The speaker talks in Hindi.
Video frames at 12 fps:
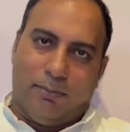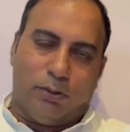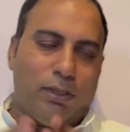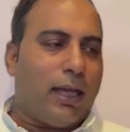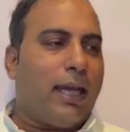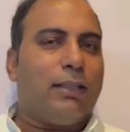
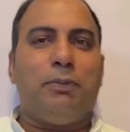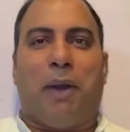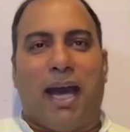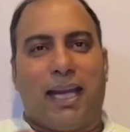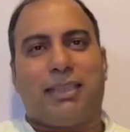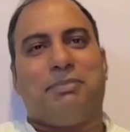मुझे लगा है तो
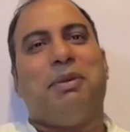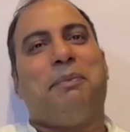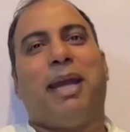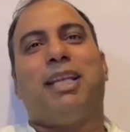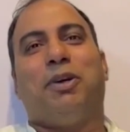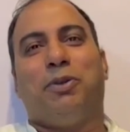भारत में
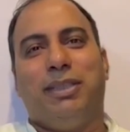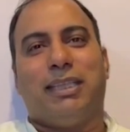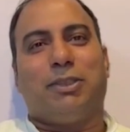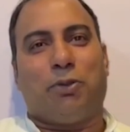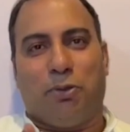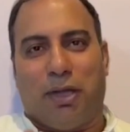पैदा हुई
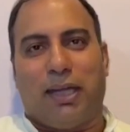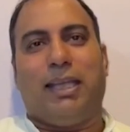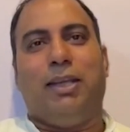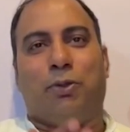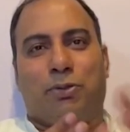जैसे कोई लड़की